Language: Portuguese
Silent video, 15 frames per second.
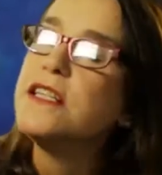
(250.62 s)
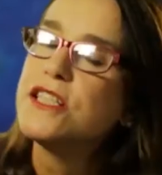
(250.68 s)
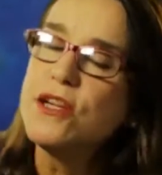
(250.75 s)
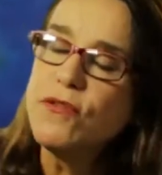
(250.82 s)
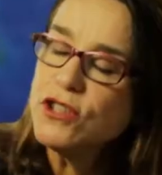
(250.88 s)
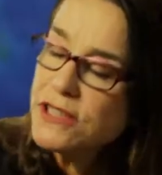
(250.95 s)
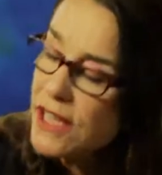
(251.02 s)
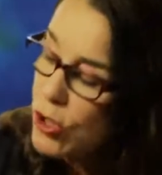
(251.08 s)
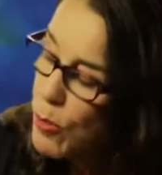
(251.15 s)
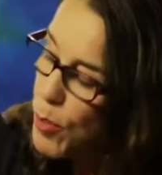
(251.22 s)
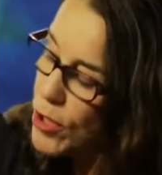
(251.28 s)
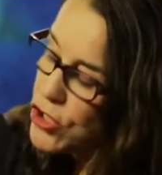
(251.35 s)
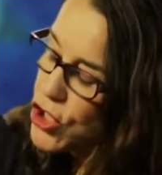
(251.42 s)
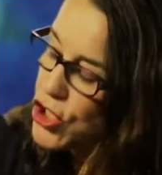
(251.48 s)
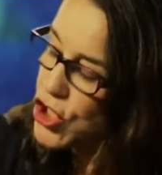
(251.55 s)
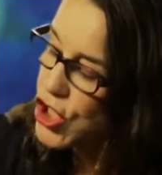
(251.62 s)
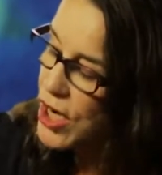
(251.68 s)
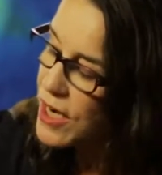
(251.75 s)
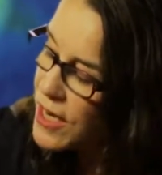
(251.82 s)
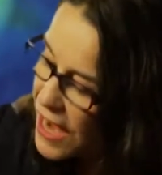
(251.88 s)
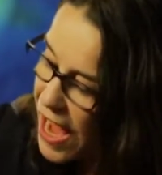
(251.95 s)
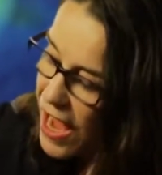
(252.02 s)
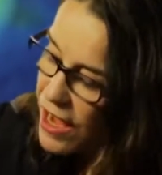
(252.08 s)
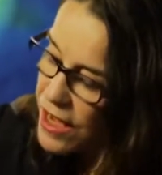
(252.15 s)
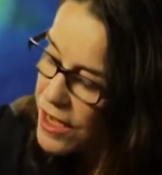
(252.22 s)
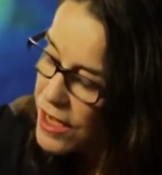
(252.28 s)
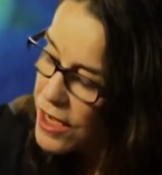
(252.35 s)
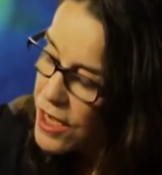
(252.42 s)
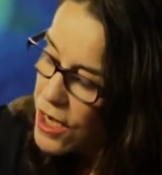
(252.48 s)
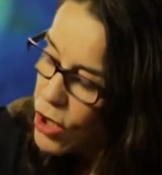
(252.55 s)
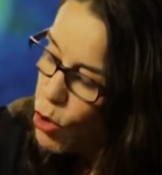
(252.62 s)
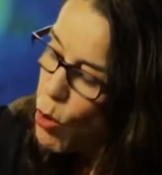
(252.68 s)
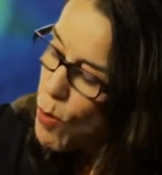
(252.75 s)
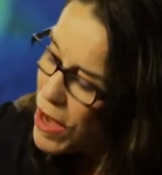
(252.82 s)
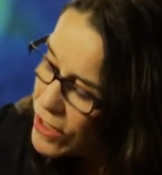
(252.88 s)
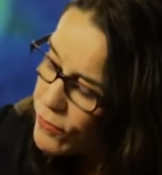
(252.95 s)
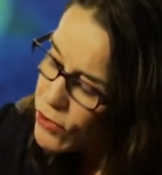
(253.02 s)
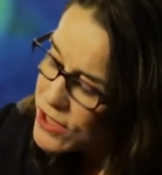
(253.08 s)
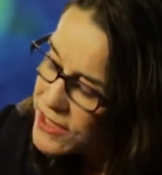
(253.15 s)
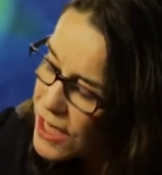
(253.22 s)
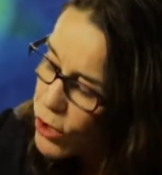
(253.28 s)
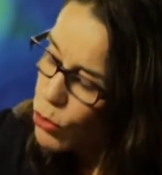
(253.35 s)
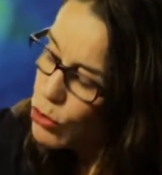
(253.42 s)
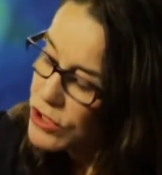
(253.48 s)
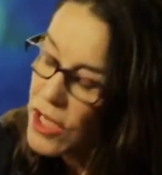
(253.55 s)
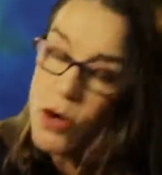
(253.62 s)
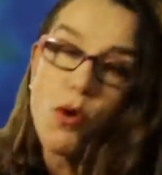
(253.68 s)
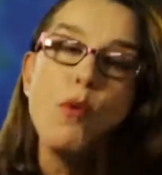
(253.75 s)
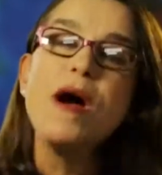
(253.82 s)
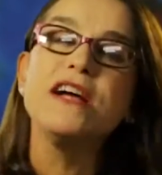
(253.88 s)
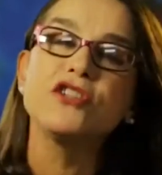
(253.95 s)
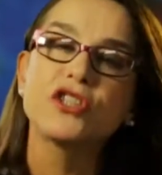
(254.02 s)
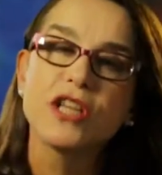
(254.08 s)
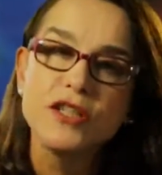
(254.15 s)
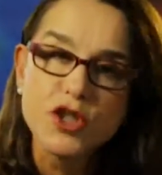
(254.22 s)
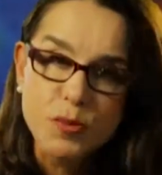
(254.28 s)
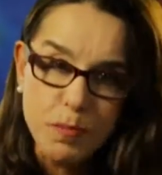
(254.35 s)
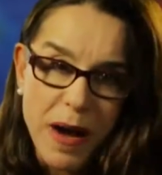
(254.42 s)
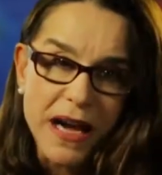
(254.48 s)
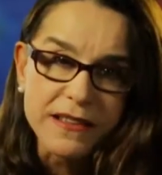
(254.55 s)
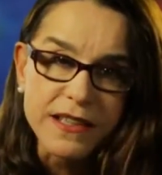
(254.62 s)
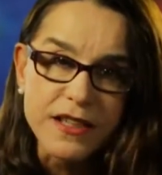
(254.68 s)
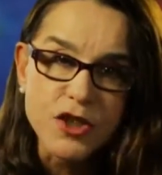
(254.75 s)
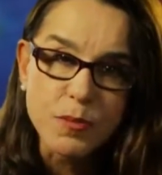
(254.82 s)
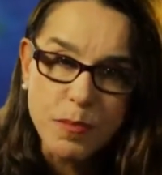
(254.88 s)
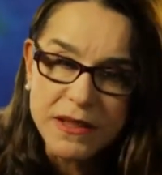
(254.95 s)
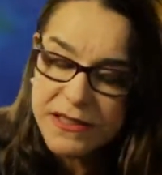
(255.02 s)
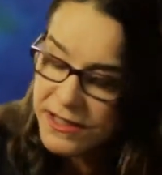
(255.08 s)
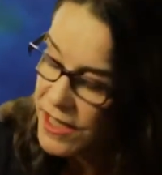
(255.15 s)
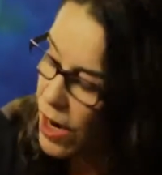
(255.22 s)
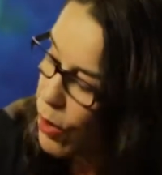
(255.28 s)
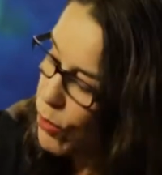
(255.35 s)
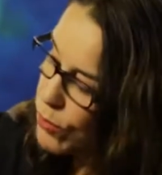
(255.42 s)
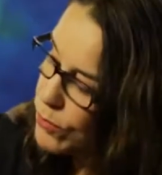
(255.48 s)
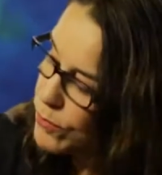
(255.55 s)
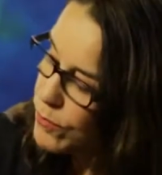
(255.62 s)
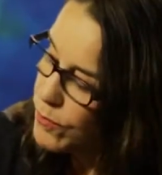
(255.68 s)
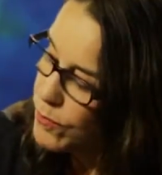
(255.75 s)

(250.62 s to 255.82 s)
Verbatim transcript: se você não pode enxergar, como é que você luta com esta espada espacial?